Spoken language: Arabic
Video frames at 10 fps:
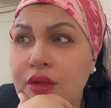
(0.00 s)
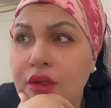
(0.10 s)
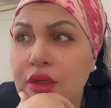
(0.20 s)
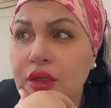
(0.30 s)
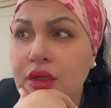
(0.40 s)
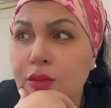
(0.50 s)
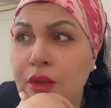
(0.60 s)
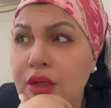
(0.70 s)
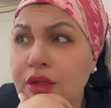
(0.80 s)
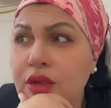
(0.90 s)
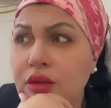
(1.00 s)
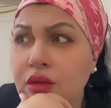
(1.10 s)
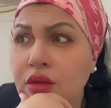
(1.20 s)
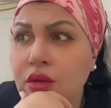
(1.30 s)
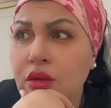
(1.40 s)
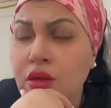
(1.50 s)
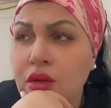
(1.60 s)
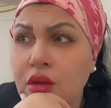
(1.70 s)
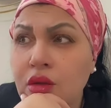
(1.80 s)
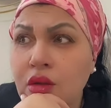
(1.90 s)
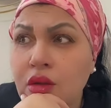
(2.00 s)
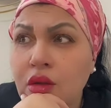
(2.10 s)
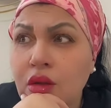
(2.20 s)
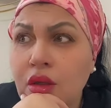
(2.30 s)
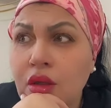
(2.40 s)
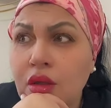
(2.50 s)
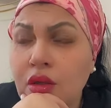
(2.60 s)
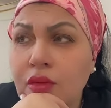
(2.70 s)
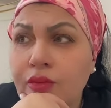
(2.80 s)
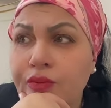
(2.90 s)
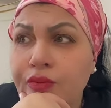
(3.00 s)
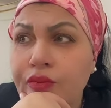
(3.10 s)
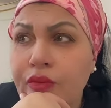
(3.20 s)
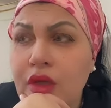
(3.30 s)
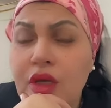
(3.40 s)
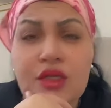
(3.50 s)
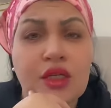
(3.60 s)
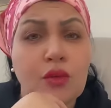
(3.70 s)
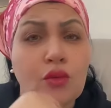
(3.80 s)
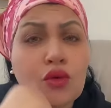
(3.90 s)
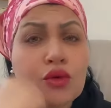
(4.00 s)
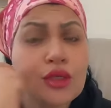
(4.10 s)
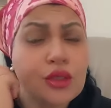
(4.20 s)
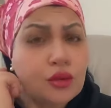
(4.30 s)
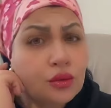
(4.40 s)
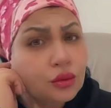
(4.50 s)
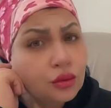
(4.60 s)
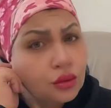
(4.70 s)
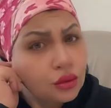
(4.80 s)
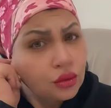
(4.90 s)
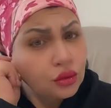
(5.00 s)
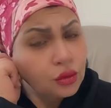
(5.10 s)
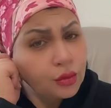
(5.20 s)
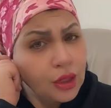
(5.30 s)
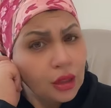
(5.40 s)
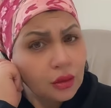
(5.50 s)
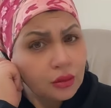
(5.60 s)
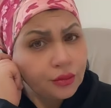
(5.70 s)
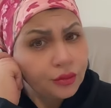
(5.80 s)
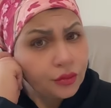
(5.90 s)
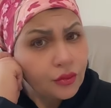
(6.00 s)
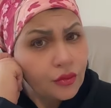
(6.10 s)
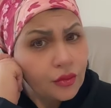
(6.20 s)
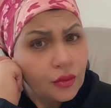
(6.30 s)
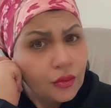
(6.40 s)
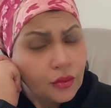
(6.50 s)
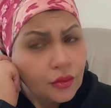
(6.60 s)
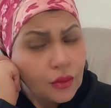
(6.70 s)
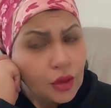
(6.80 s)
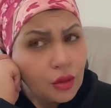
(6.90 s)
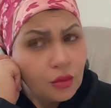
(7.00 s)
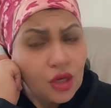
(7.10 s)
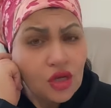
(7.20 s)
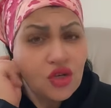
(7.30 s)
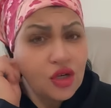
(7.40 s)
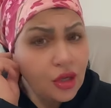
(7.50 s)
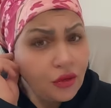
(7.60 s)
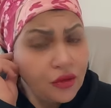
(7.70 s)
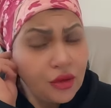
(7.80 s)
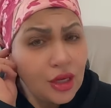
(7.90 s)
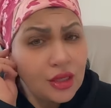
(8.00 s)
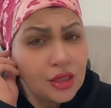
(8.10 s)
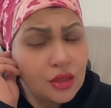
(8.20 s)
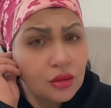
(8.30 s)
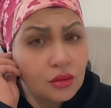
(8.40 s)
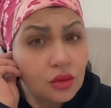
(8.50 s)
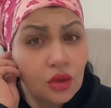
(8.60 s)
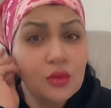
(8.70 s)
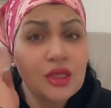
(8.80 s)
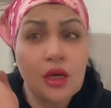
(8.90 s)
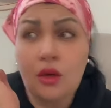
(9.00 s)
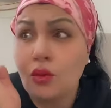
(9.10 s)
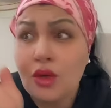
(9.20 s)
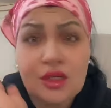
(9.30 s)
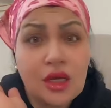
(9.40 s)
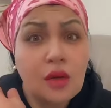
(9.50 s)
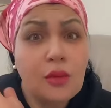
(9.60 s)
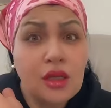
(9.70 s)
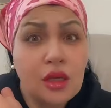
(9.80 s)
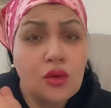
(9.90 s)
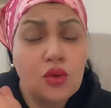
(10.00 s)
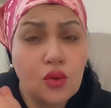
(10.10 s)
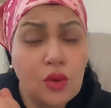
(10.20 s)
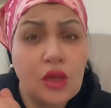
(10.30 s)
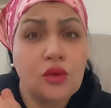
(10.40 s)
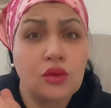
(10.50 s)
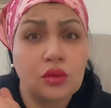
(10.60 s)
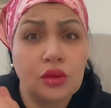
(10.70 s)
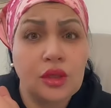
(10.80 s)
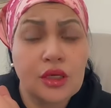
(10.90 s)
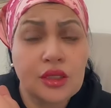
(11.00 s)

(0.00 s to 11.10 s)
اه هز الموس وبدا بدا يشرح في الناس كوم سا وازار ما داروا له والو الناس هز الموس وبدا